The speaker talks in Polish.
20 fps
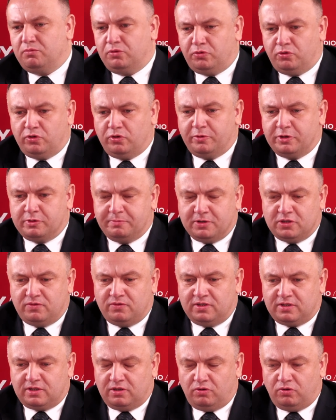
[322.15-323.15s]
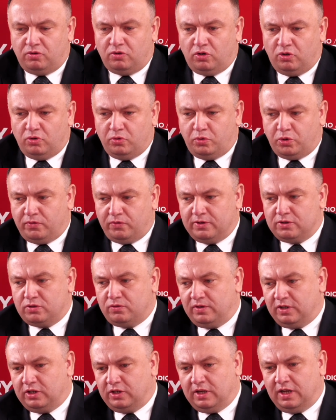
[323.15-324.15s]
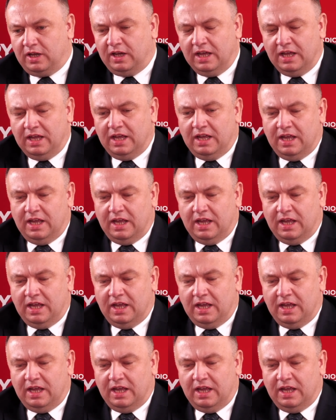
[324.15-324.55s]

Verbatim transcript: bo trudno z Mazowieckim konkurować z uwagi na